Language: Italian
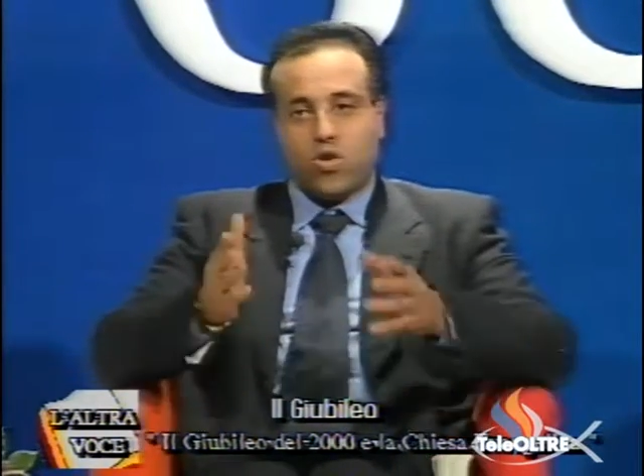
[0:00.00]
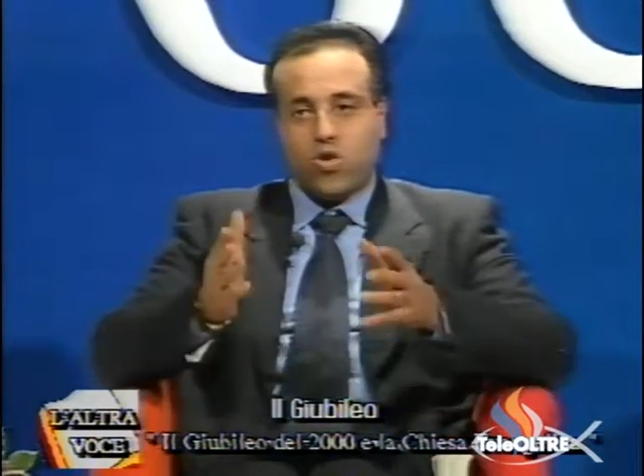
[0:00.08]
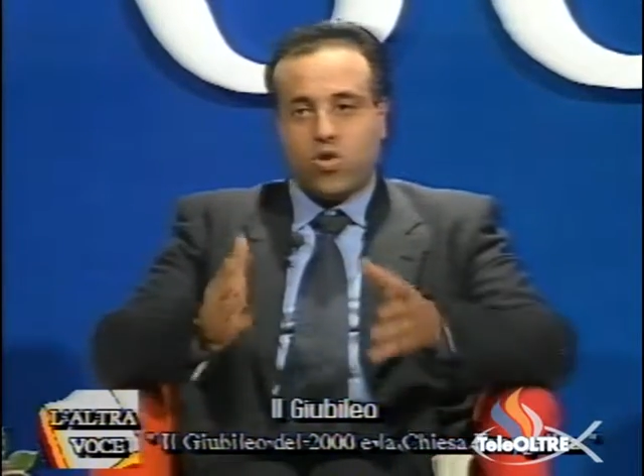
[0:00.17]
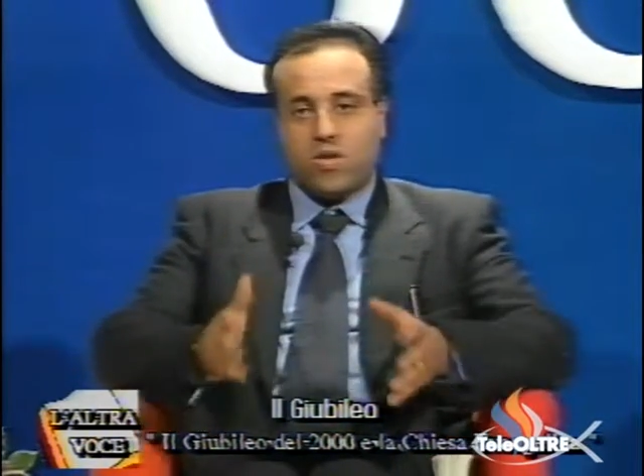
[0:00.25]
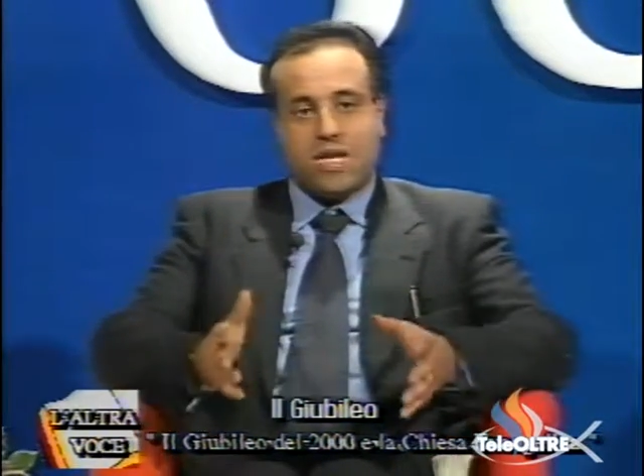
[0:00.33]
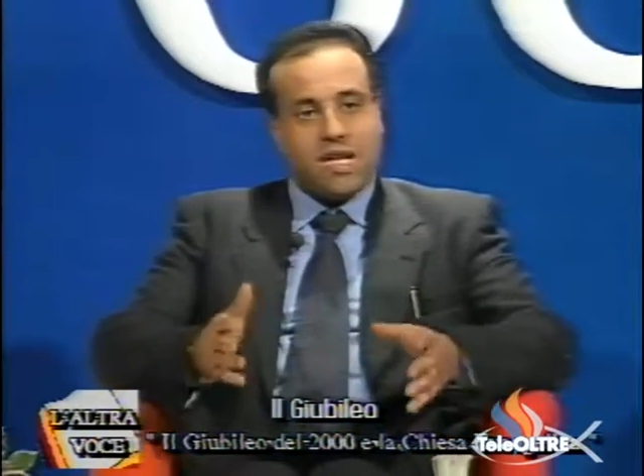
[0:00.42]
non
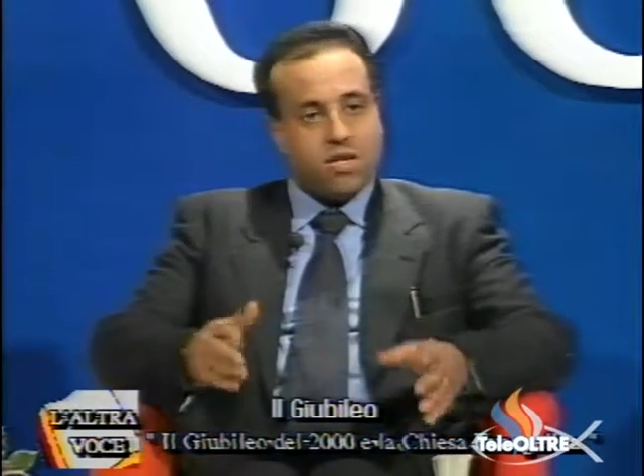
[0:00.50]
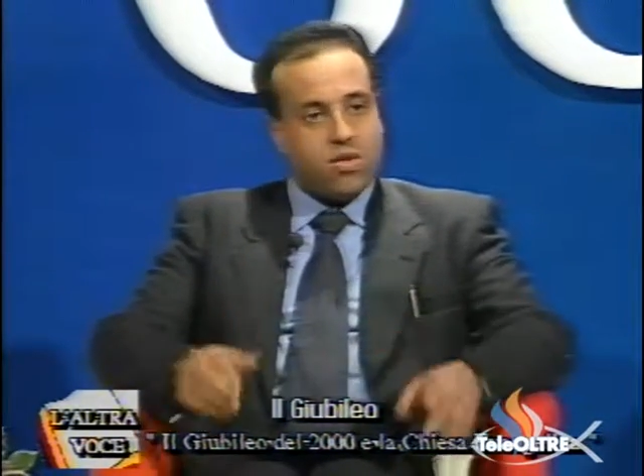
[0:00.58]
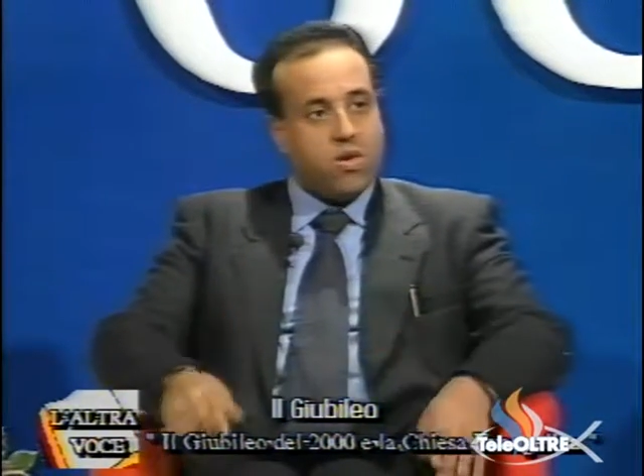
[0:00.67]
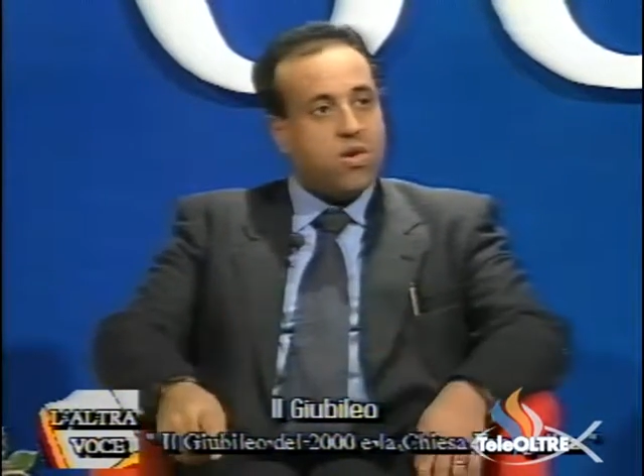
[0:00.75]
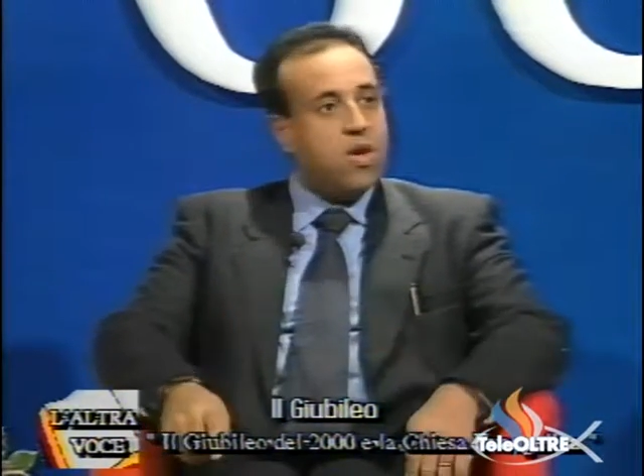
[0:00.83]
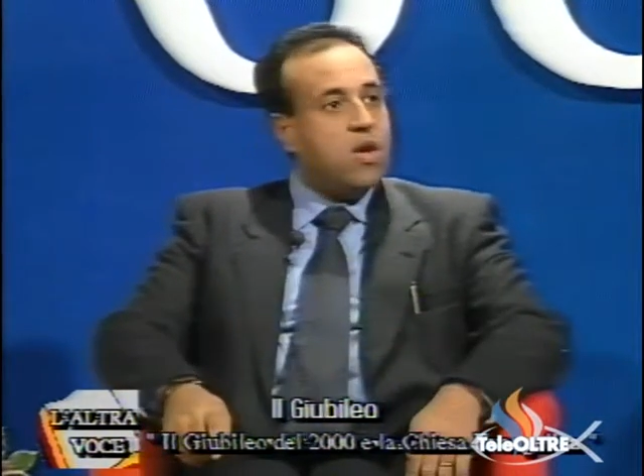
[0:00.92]

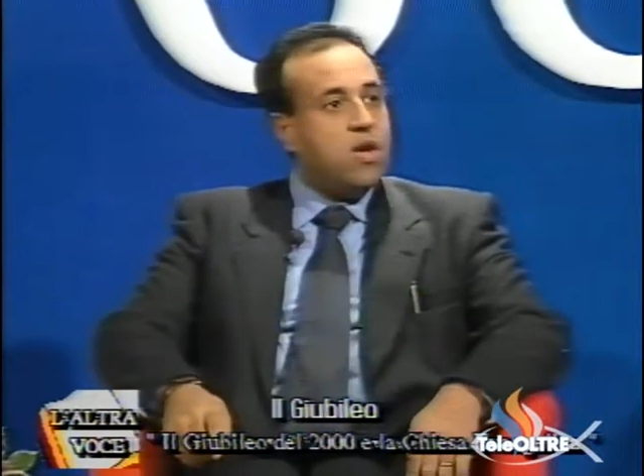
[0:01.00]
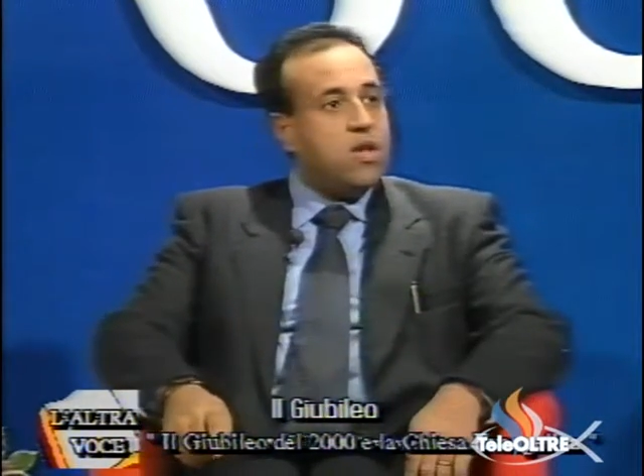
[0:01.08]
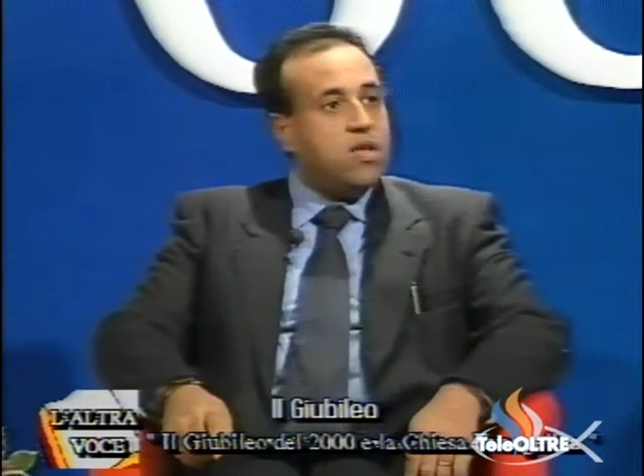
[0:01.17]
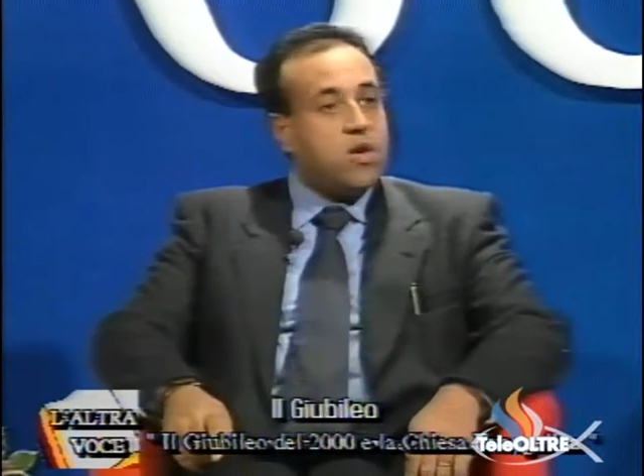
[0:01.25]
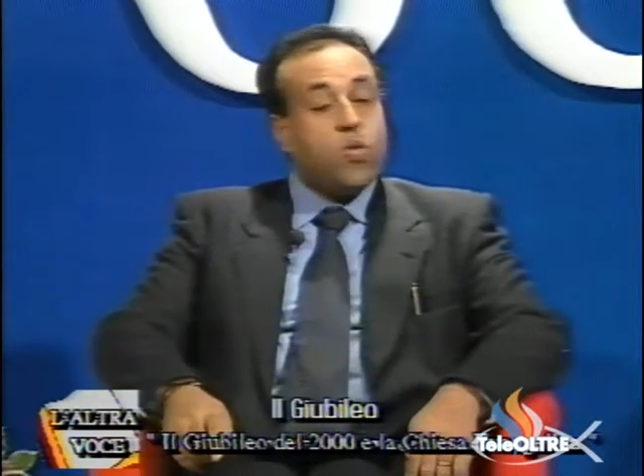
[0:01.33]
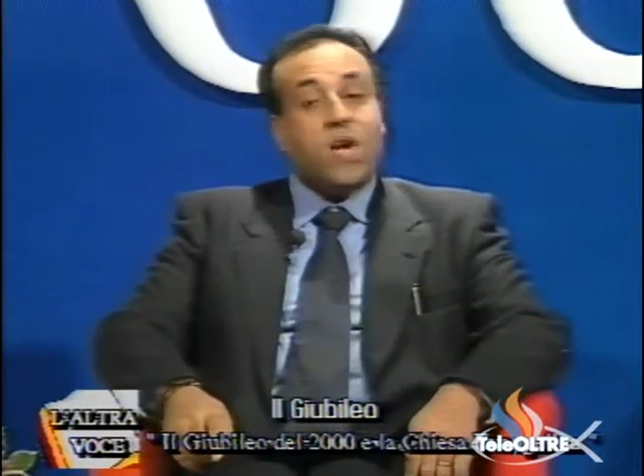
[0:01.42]
soltanto
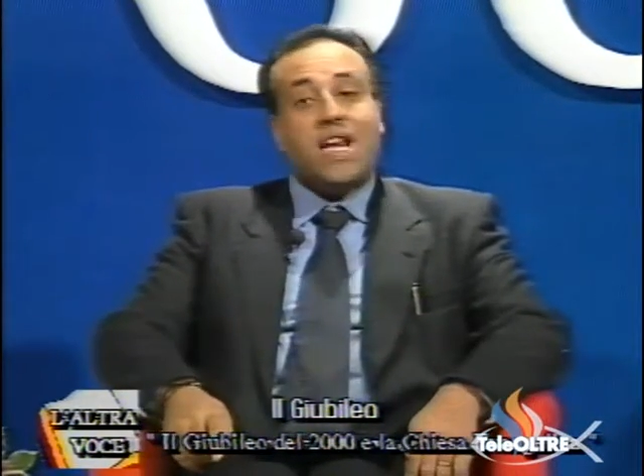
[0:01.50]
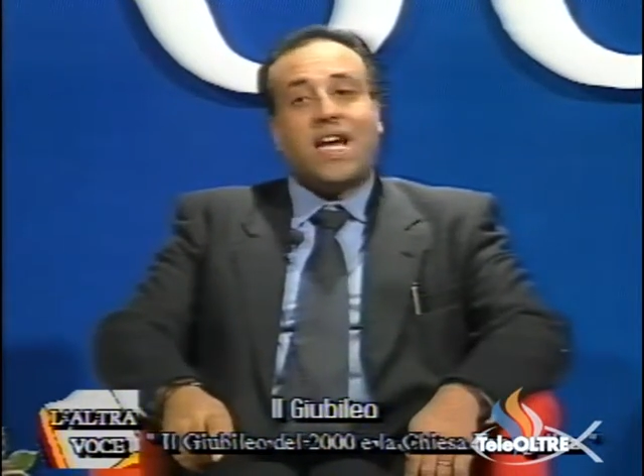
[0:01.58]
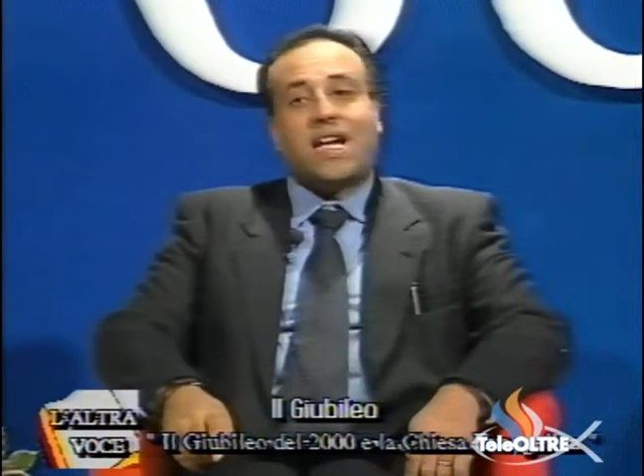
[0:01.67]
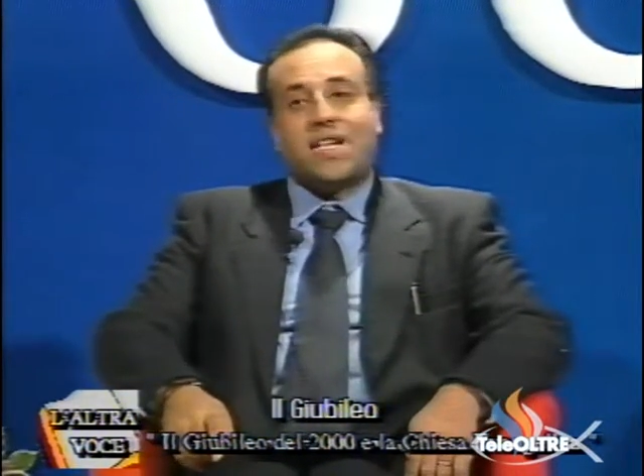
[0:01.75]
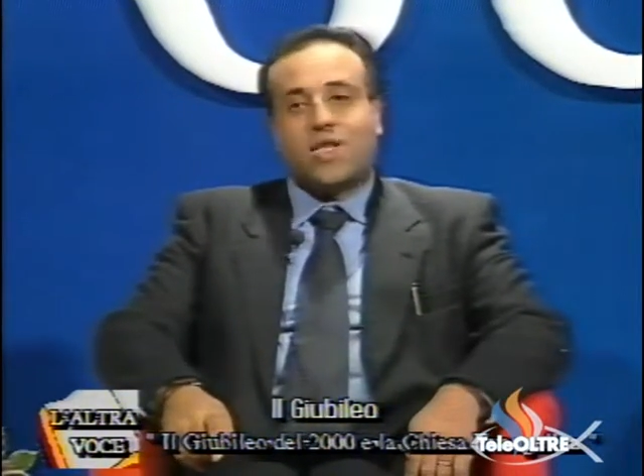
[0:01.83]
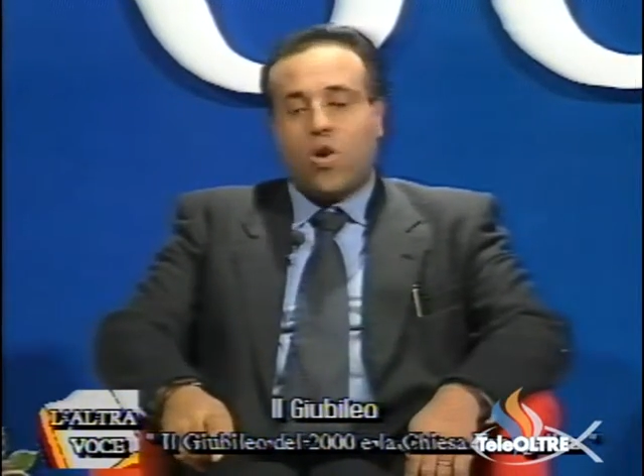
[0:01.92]
di quella
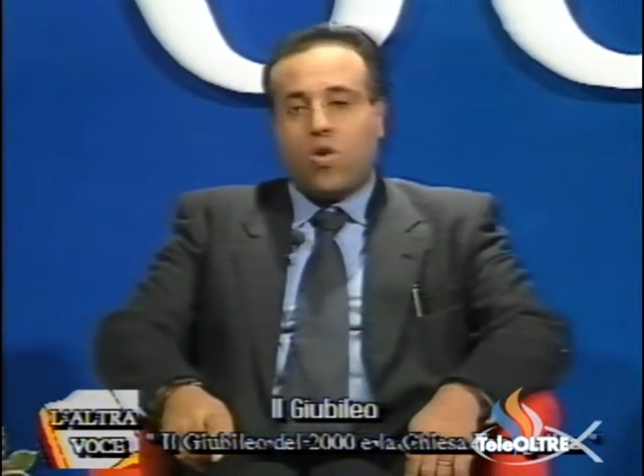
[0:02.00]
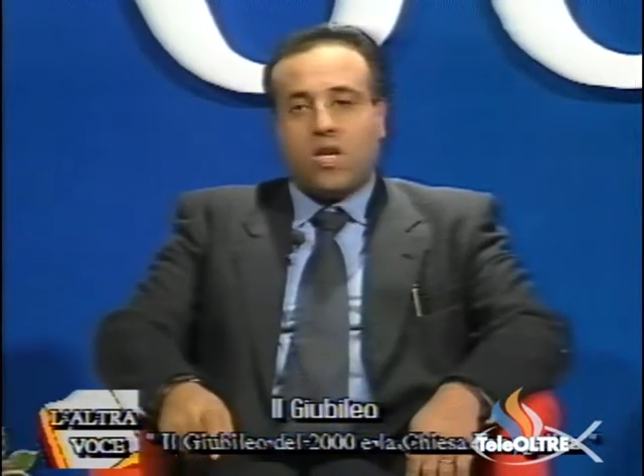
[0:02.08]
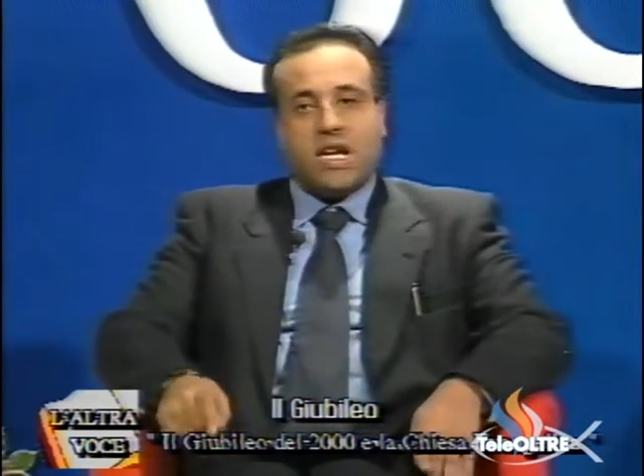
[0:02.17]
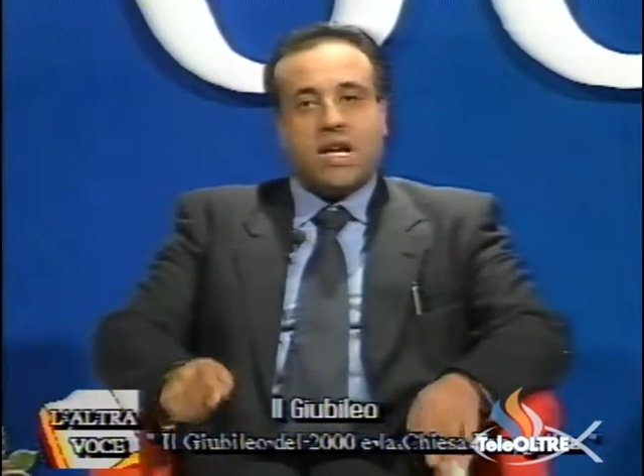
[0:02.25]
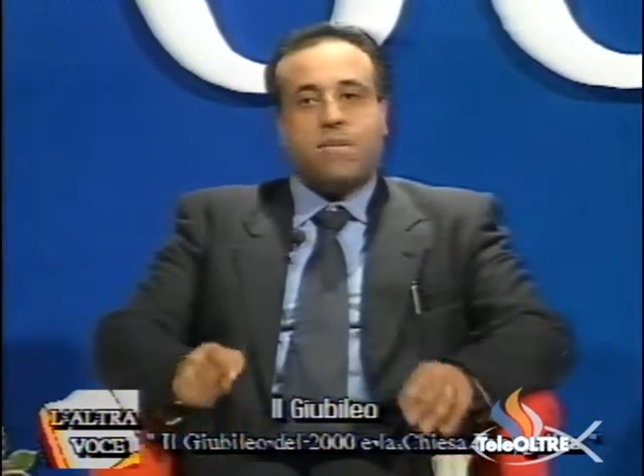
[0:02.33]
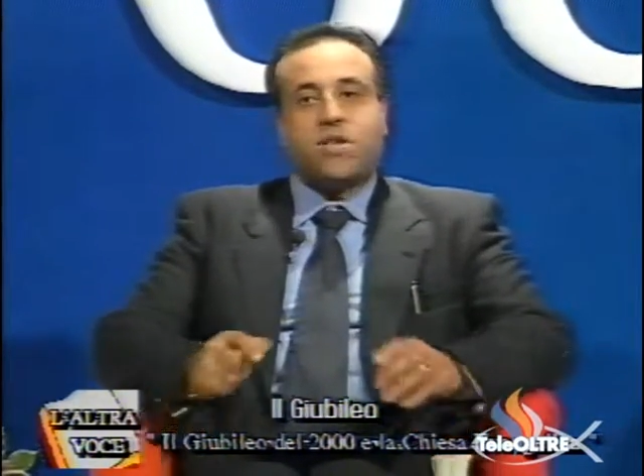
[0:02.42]
cattolica,